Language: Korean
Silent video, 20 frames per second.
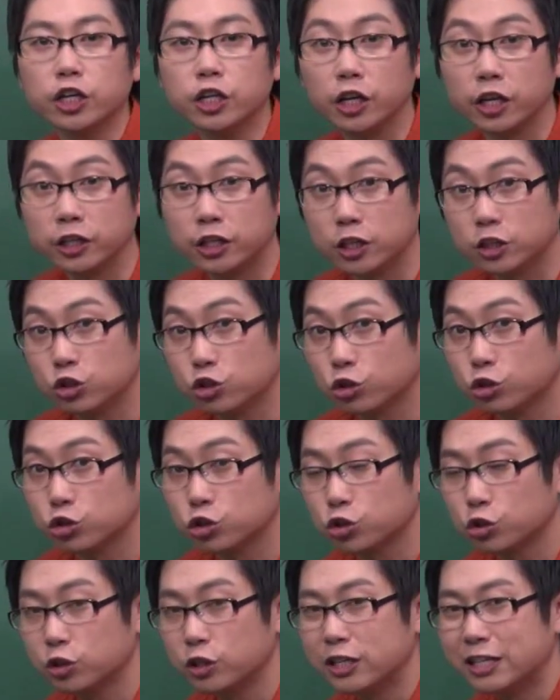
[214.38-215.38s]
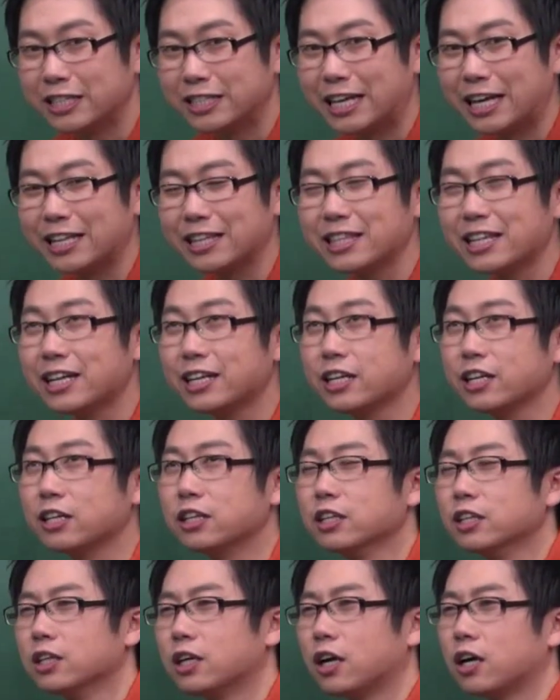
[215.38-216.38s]
이렇게 돼 있죠. 그죠? 옛날에
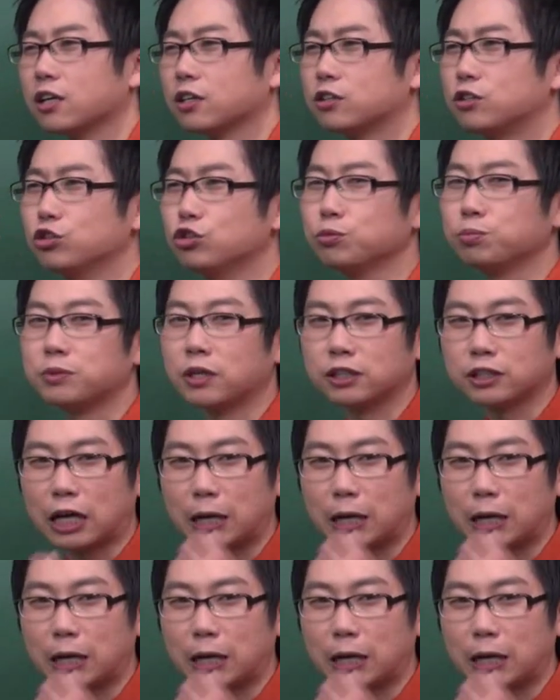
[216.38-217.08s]
아 그룹 아,